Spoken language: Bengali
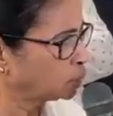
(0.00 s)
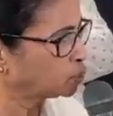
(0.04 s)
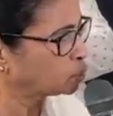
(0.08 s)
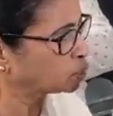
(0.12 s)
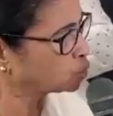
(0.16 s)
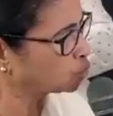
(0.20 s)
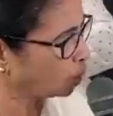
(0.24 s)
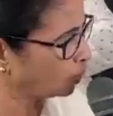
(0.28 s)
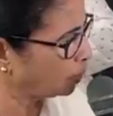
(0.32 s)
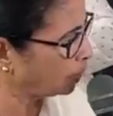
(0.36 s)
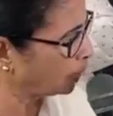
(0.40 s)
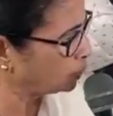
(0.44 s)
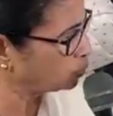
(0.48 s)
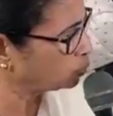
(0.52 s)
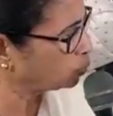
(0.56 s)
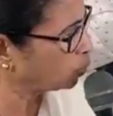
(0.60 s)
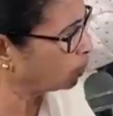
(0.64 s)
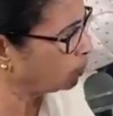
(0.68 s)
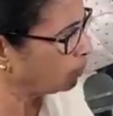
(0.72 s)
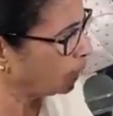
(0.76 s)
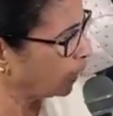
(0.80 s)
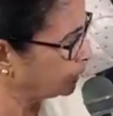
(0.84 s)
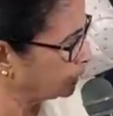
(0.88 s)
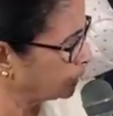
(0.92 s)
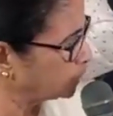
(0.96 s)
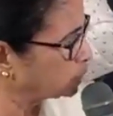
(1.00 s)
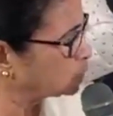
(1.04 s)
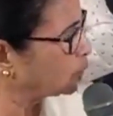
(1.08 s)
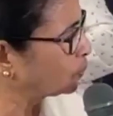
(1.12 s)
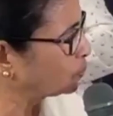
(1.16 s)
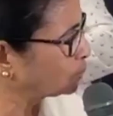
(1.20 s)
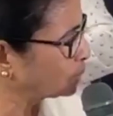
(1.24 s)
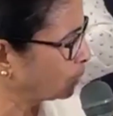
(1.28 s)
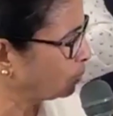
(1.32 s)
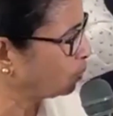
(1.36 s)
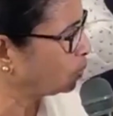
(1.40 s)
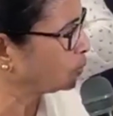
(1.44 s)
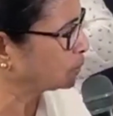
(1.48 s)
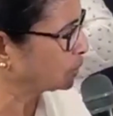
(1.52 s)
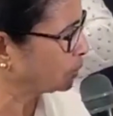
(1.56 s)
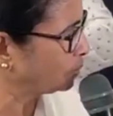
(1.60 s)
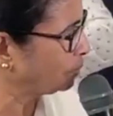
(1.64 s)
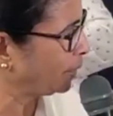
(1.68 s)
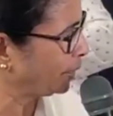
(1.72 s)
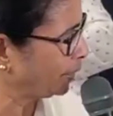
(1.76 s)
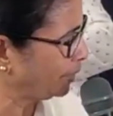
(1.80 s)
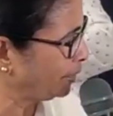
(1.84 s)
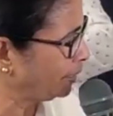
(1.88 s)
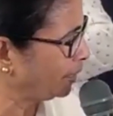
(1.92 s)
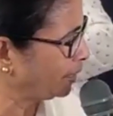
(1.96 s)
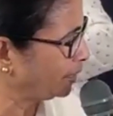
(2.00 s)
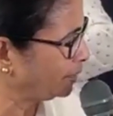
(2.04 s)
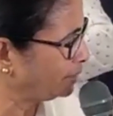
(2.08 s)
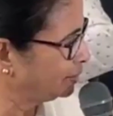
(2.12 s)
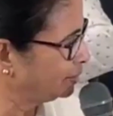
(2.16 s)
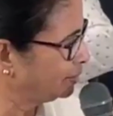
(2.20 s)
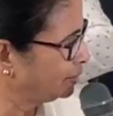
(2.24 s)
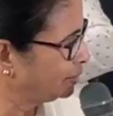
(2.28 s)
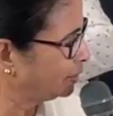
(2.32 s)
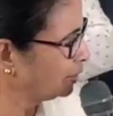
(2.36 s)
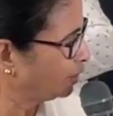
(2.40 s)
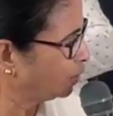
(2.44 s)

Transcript: কিন্তু সবাই তো আর বাইরে সবটা বলতে পারে না